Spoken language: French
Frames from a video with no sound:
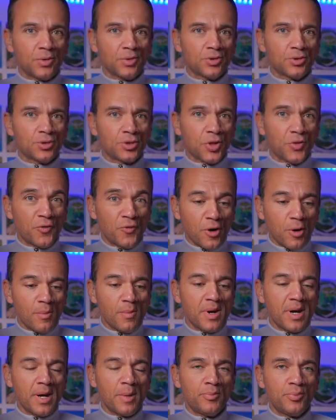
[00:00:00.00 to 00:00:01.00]
dans un
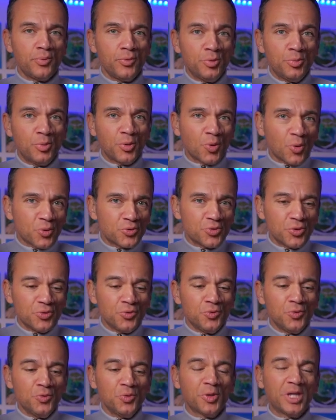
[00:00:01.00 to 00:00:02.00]
format plus
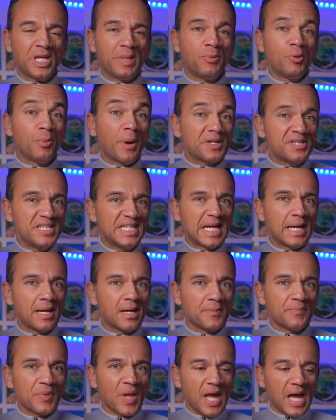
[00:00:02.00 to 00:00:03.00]
contenu, qui est plus pratique
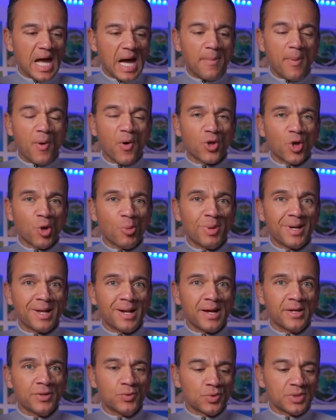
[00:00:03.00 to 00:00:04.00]
à, prendre en
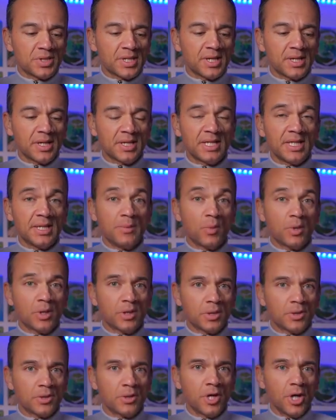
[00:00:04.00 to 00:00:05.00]
balade, tout ça, qui est
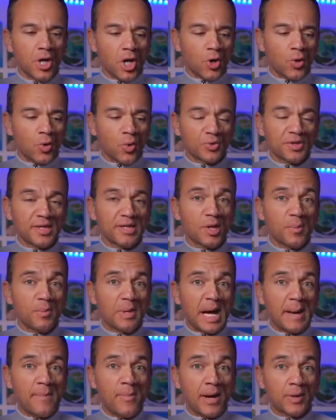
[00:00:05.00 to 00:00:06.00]
moins euh, contraignant
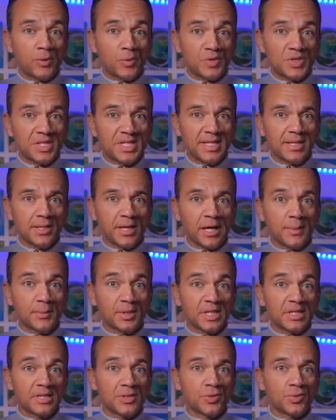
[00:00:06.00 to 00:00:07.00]
par rapport à tout ce qui est
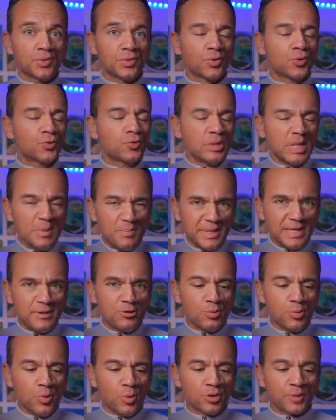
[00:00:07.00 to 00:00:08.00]
réglementation dans tous les pays
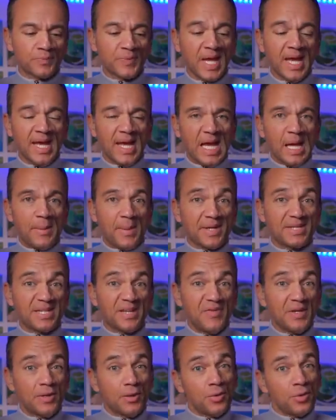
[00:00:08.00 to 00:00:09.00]
du monde. Et eh bien
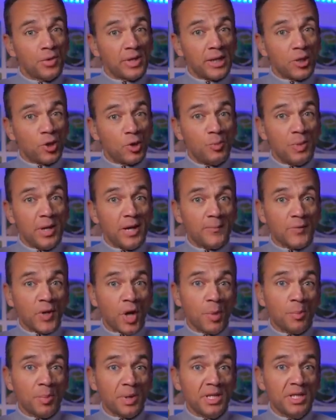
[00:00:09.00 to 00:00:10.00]
ça fait que quelque part,
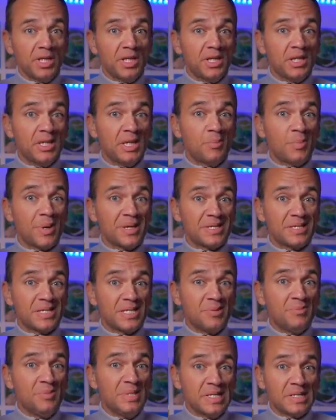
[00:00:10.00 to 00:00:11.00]
un prix qui dépasse
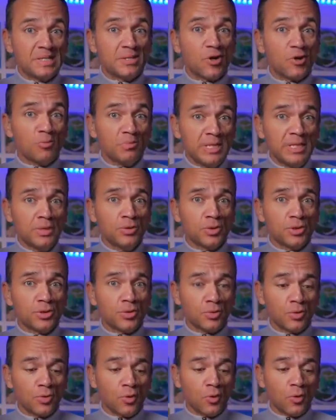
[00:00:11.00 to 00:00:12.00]
les 1100,
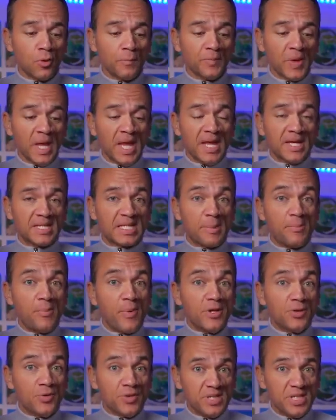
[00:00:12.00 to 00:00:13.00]
1200 euros, ça
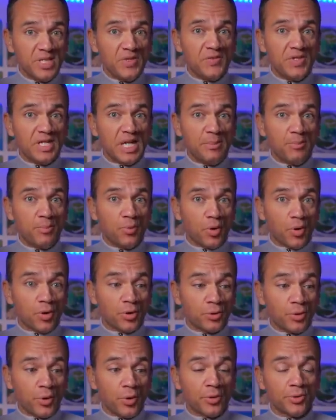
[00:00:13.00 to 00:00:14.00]
peut être justifié pour
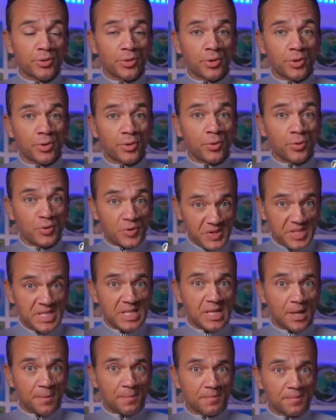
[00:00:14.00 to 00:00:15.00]
un drone de ce style.